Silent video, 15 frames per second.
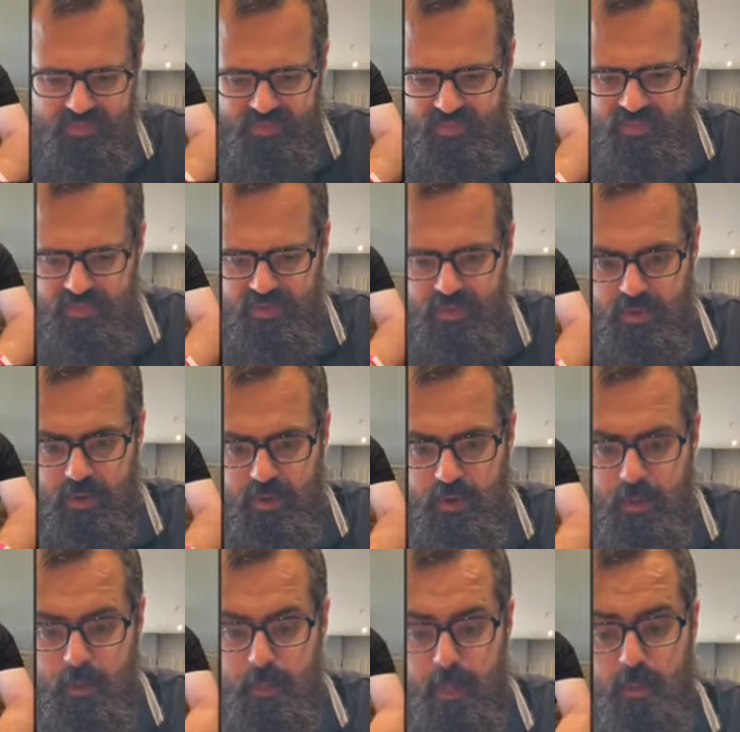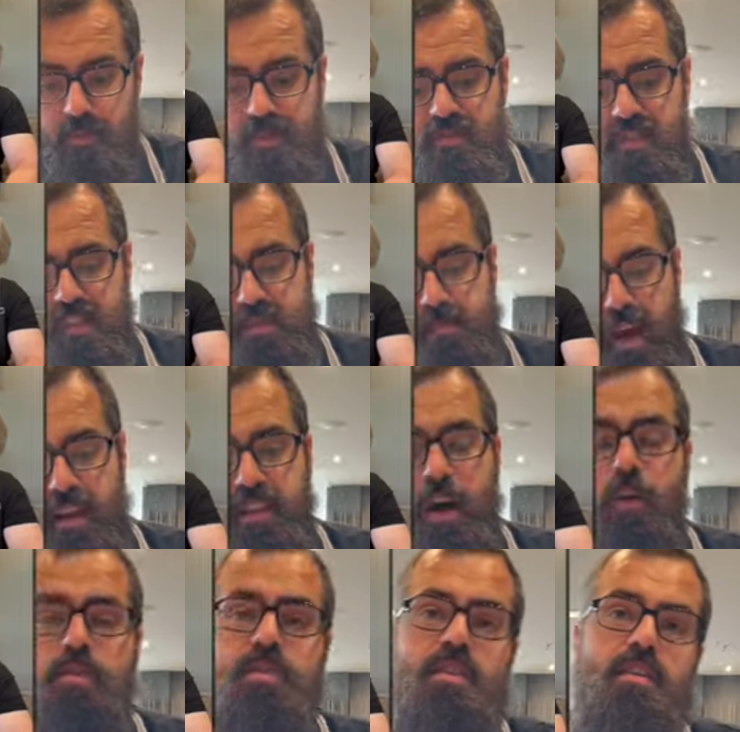Okay, so. Dann müssen wir das
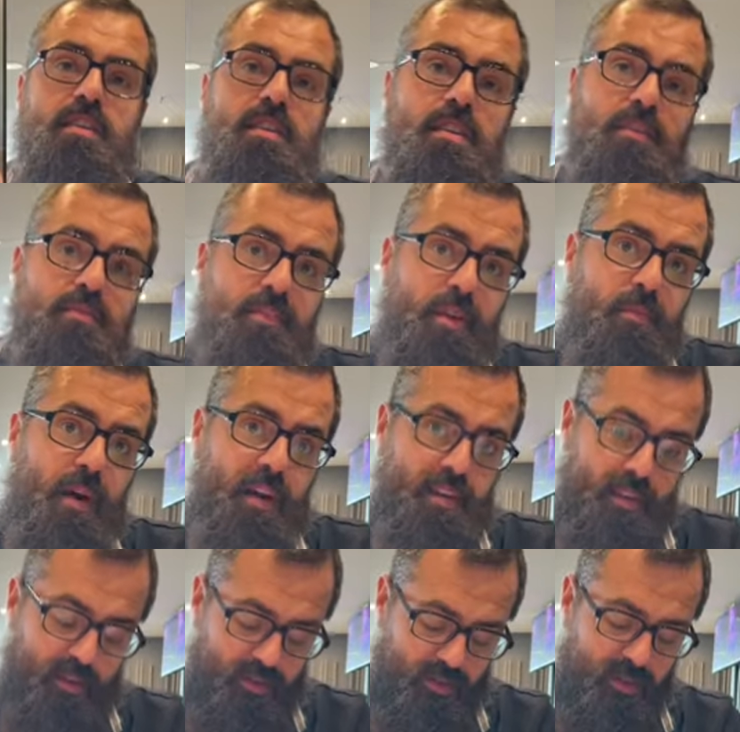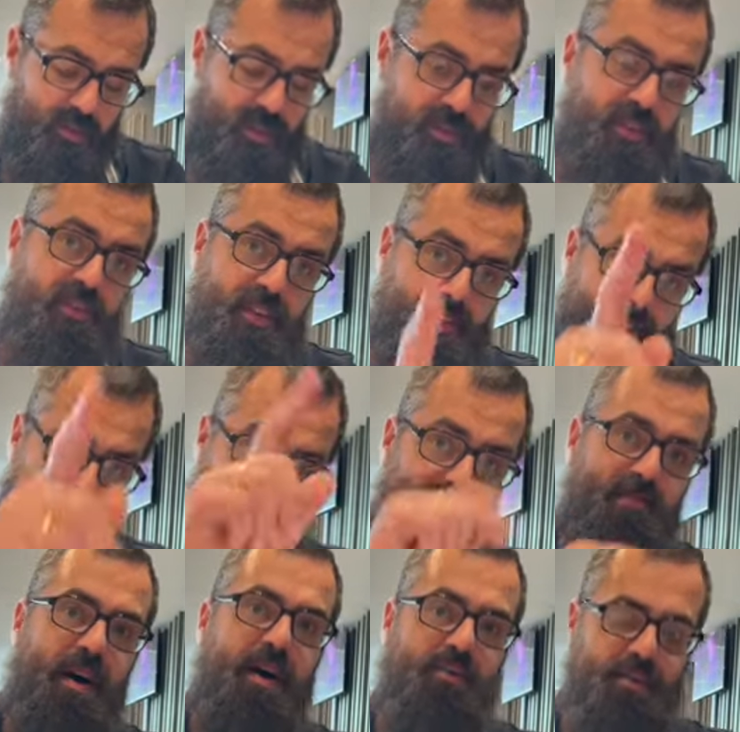beide auch signieren, wir beide auch noch. Das machen Folge. wir.
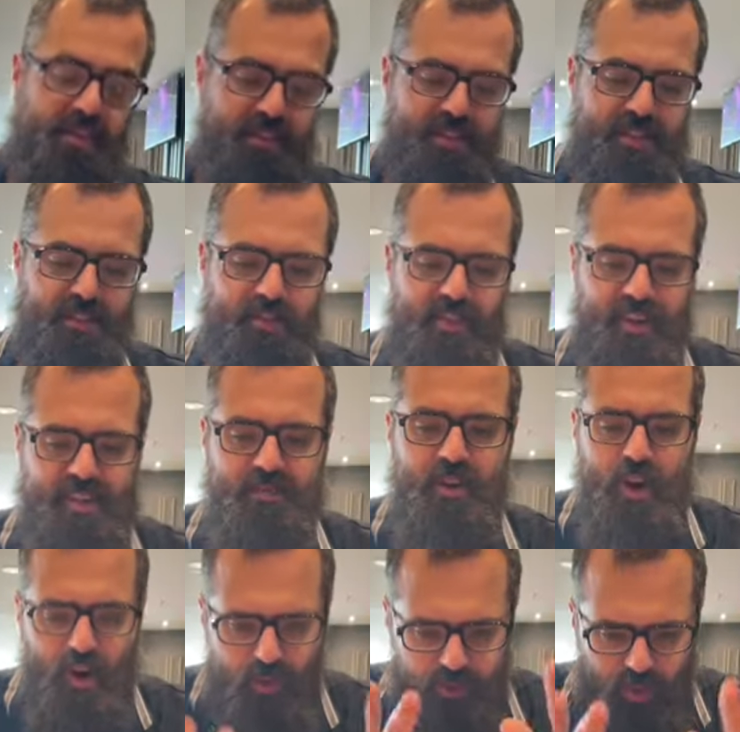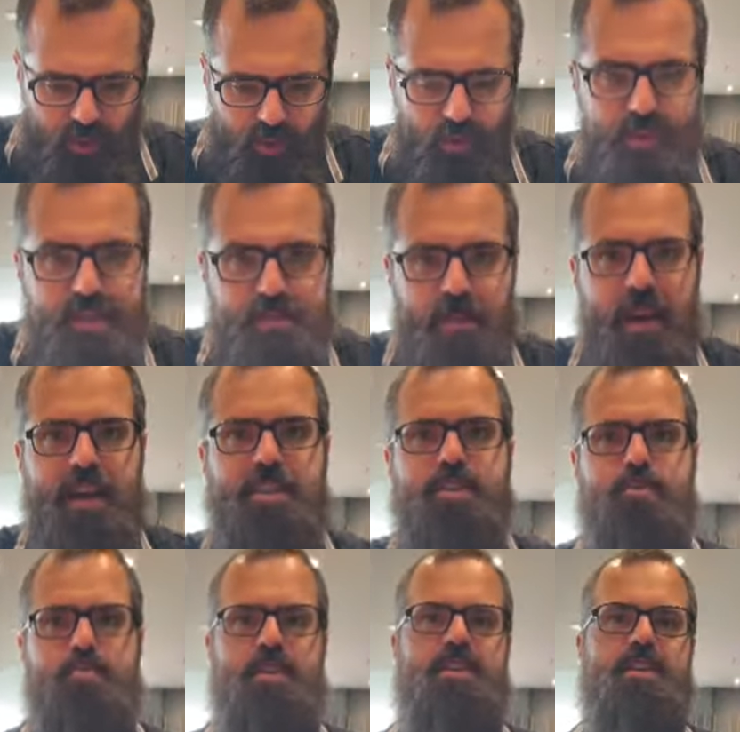Das machen wir. Das ist ja, quasi das machen von wir. uns beiden
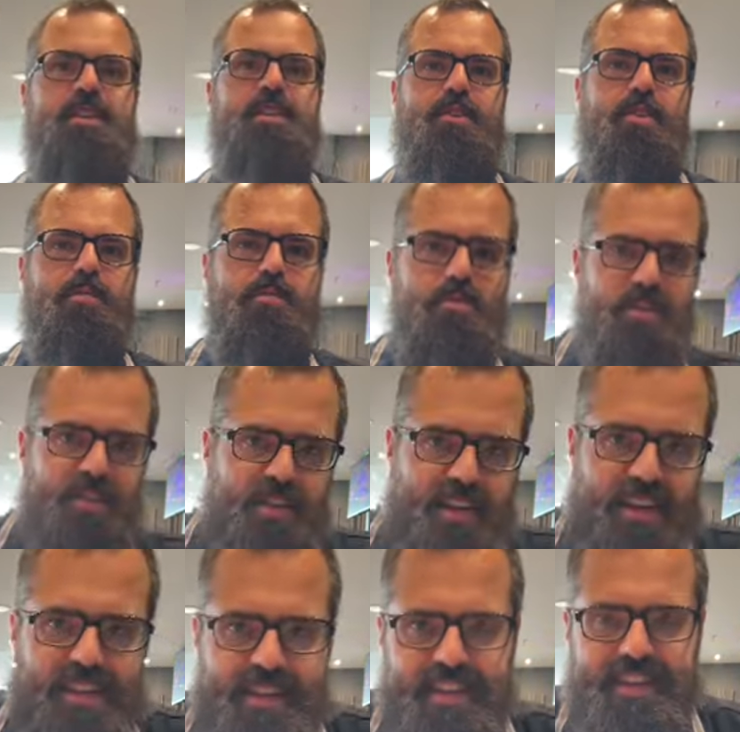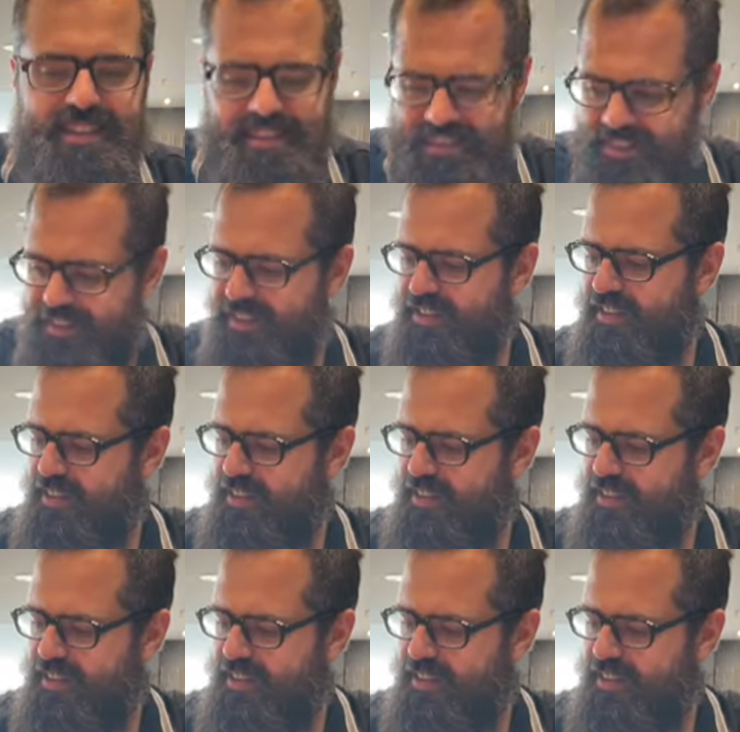später in die Community ja. reingeht. So.